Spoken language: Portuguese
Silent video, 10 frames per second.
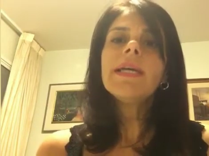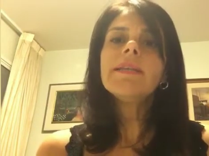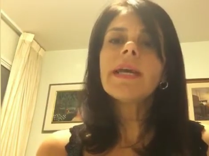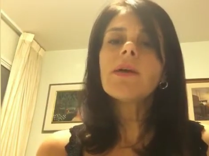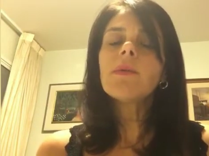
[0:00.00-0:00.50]
e
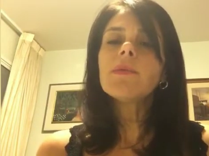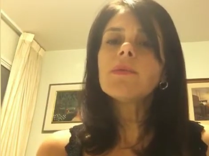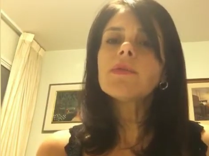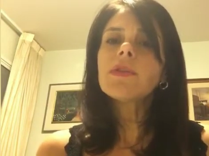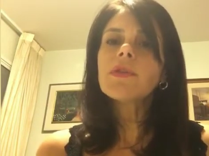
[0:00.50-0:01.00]
tem como
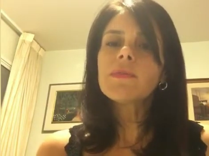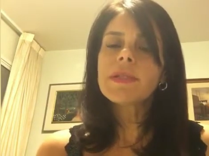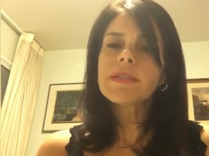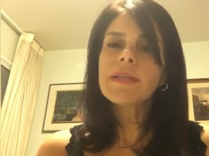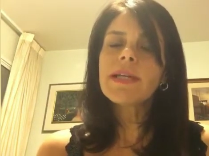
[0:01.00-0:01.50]
um dos seus
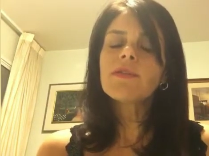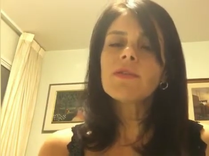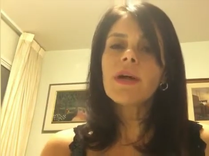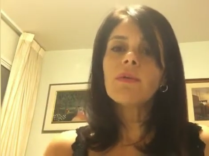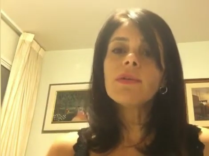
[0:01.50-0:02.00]

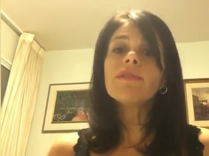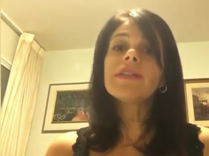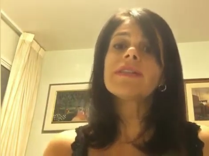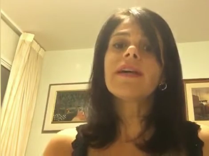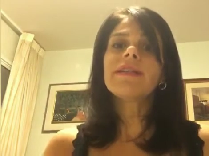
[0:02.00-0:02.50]
preceitos a
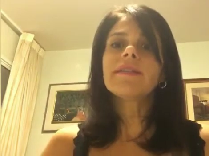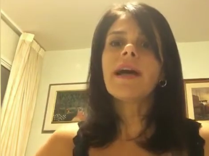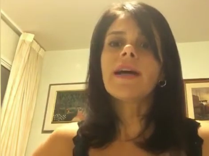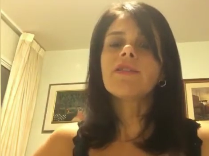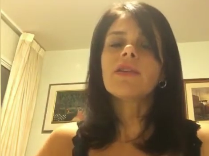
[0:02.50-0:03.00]

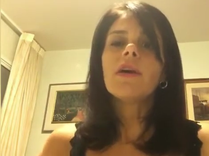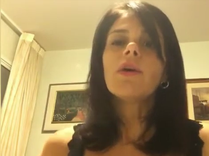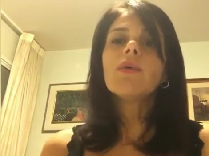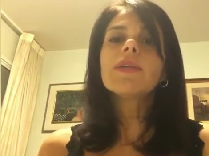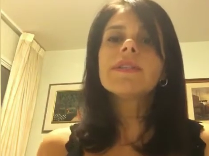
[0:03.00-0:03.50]
universalidade,
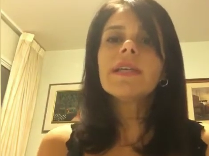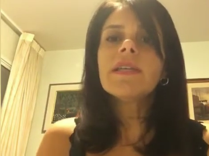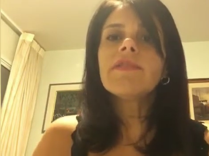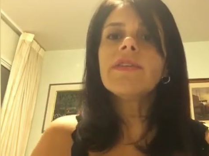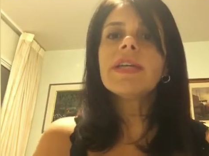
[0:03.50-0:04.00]
o que
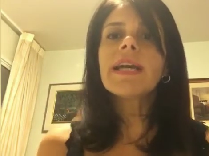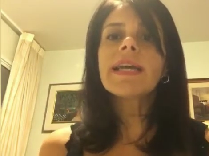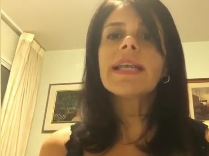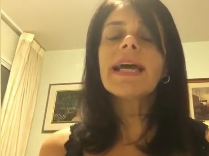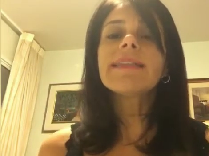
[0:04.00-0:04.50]
significa
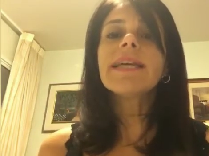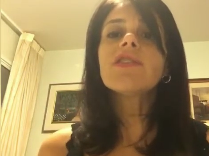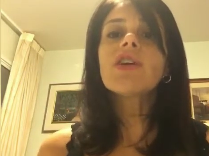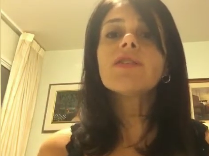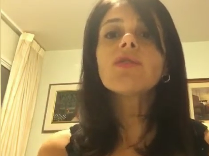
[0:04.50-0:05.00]
que ele
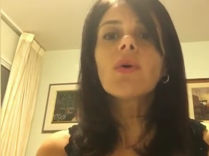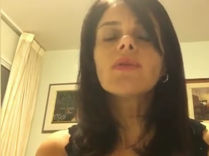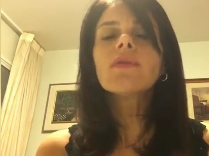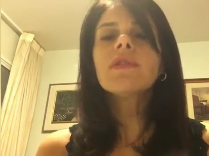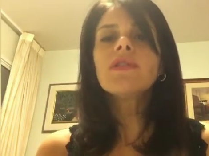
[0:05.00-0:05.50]
atende a
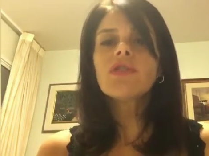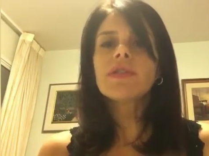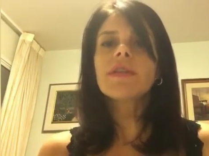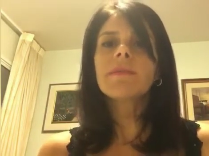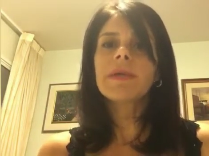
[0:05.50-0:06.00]
todos
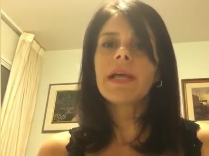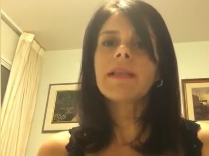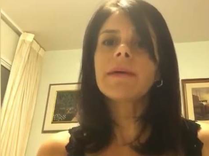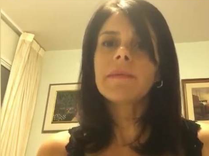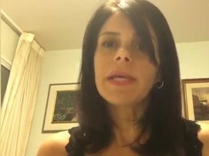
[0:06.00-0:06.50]

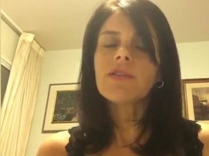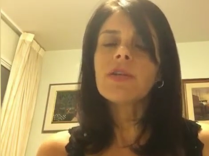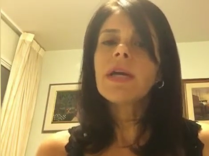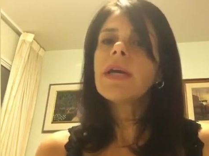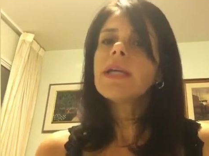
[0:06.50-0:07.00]

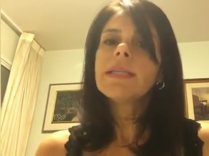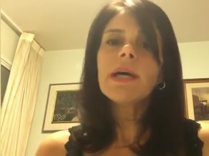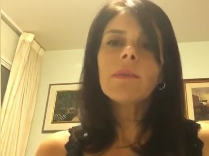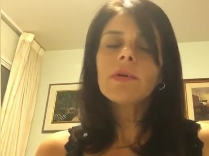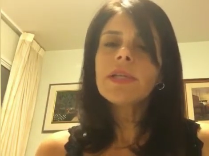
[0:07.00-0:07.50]
indiscriminadamente.
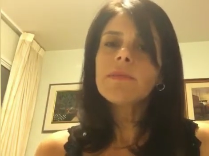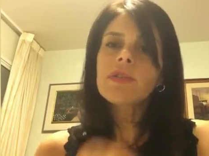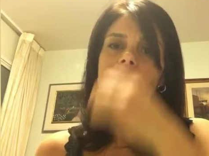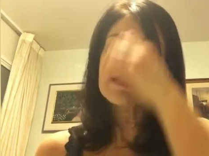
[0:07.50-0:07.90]
Não podemos